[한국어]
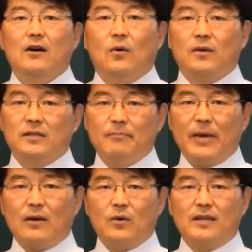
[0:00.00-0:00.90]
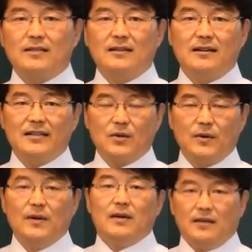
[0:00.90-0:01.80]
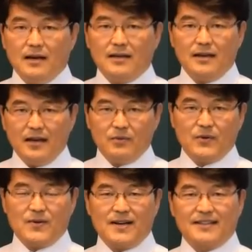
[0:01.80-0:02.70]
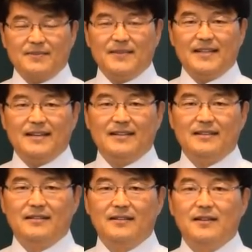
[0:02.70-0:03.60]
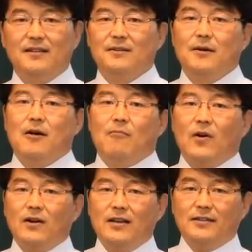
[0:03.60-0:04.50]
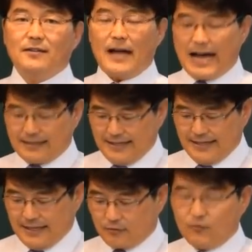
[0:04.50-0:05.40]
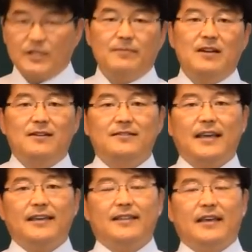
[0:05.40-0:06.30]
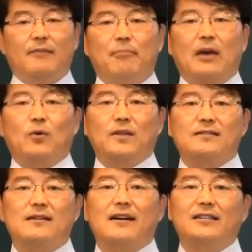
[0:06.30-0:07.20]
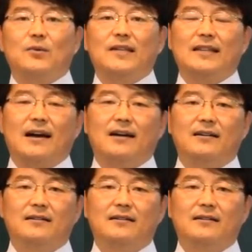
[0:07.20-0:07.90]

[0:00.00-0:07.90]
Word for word: 오늘은 백호대사를 가지고 이야기해 보도록 하겠습니다. 멀리서 아들이 91년생인데 백호대사를 가지고 있다.